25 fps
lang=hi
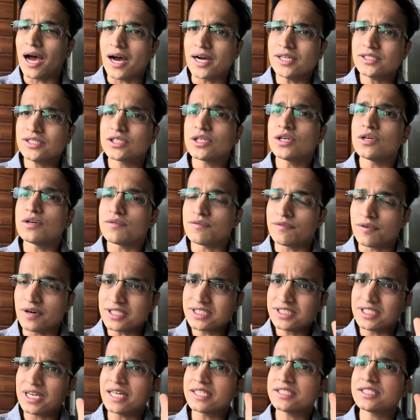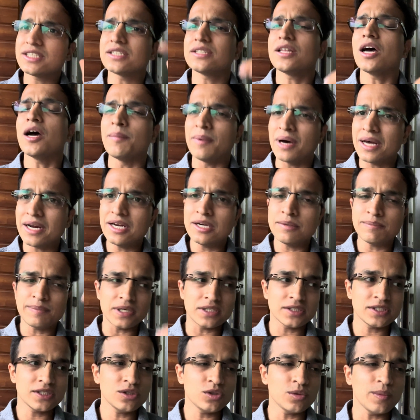आज फर्स्ट लेक्चर था हमारा इन
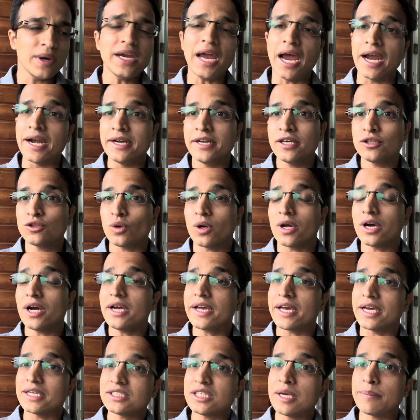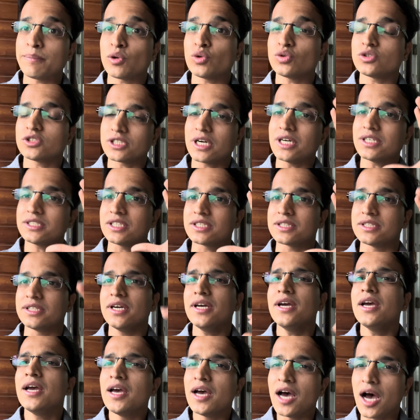पर्सन तो भाई आइडिया तो लगा कैसे अप्रोच कर सकते
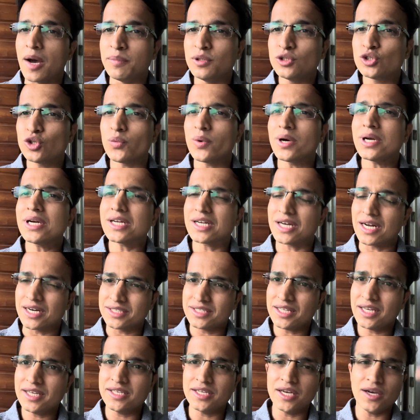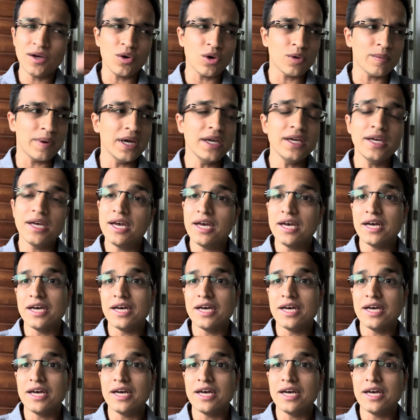हैं अभी तो वर्क करना ही है और भाई